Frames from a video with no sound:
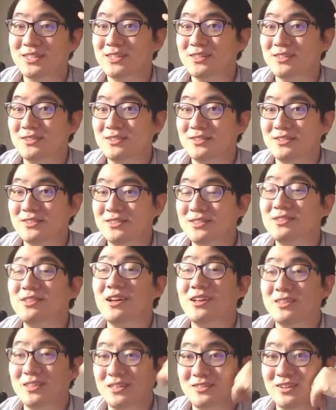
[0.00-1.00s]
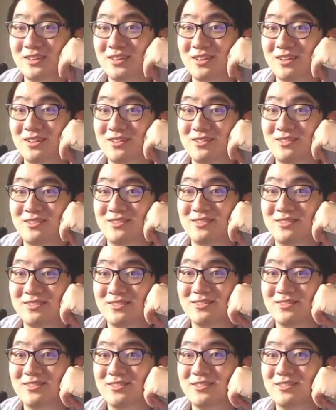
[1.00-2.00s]
이제 씻어야 되잖아요.
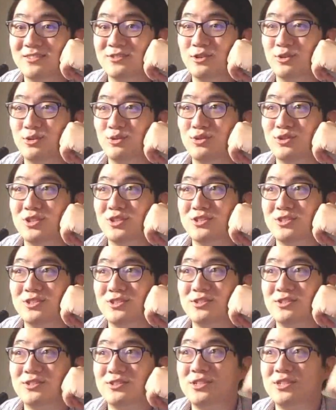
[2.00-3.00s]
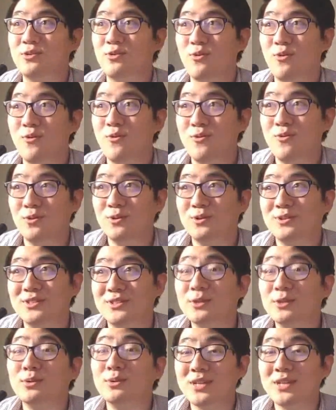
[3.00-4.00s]
저도 이제 씻고
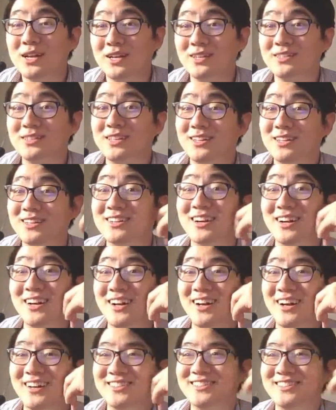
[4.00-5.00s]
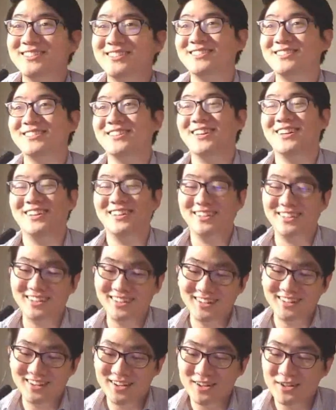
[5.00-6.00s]
씻고 살아야 되니까 씻는데
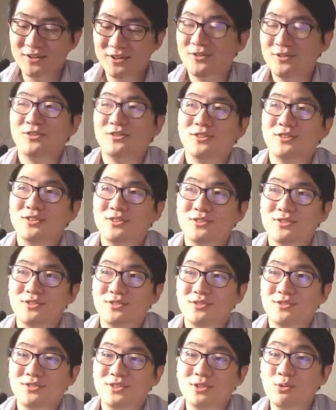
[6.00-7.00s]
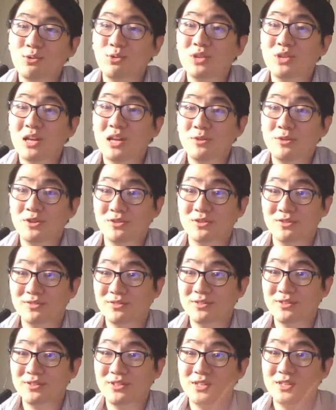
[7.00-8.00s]
씻고 나면
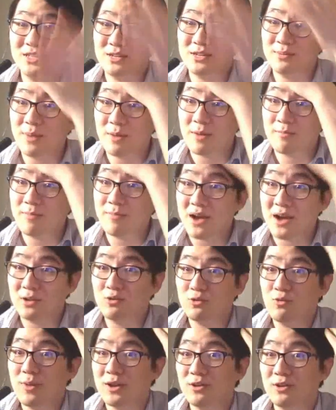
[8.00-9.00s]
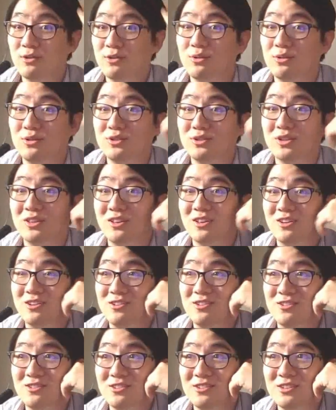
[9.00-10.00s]
이거 막 바르고 막 이런 거
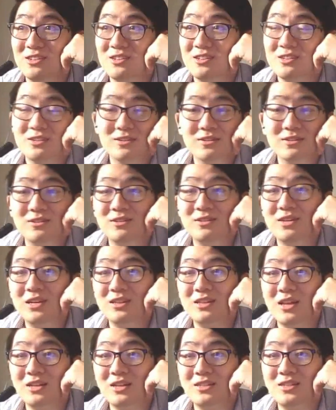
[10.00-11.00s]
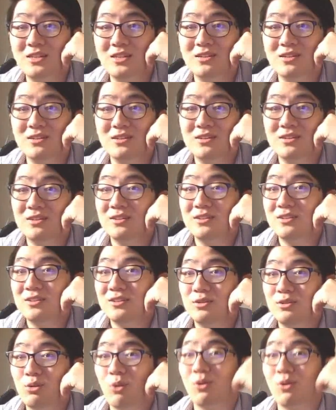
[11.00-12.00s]
있잖아요. 그게 다시
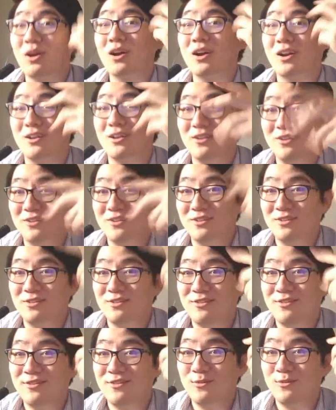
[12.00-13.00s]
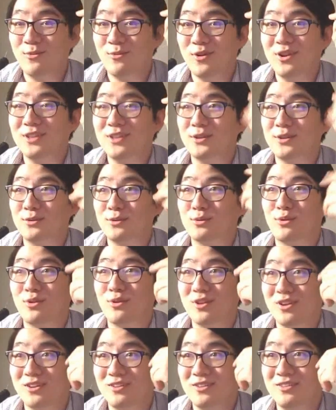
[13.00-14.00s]
돌아가요. 원래대로
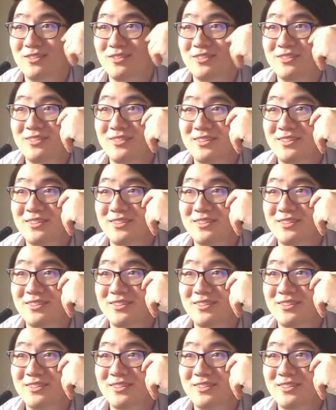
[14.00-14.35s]
돌아가요.